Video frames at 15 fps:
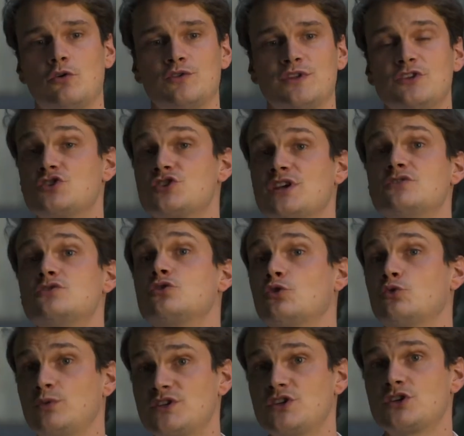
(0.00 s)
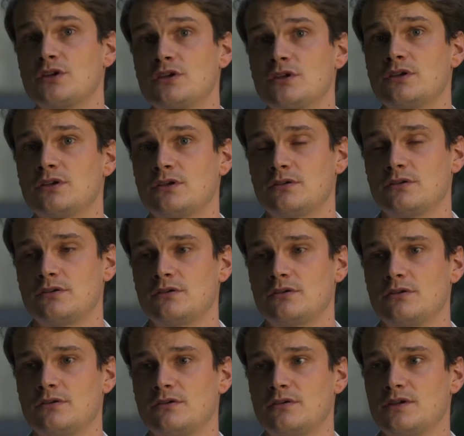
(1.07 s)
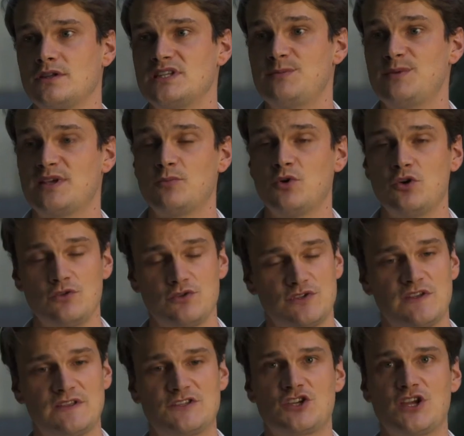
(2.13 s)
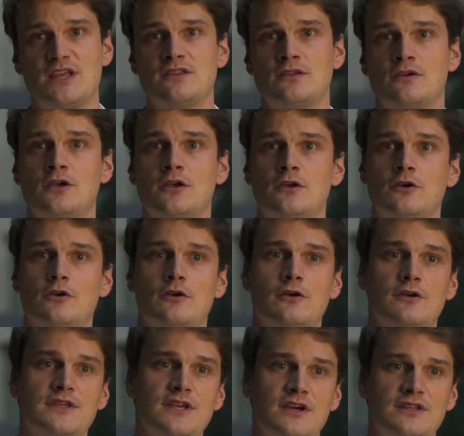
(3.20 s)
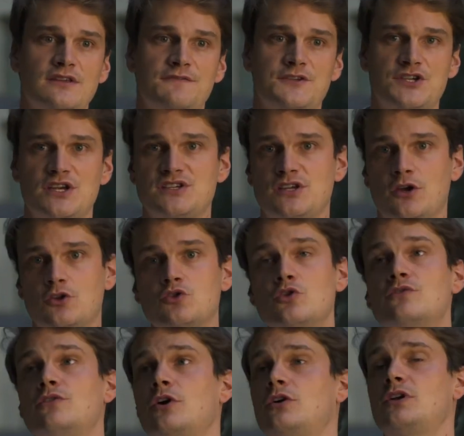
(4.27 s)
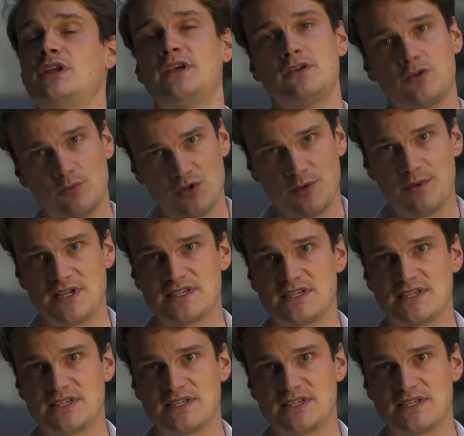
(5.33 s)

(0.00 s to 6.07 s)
on a une chaîne sur Twitch. typiquement, cette chaîne, il y a un affichage, il y a un overlay, comme on appelle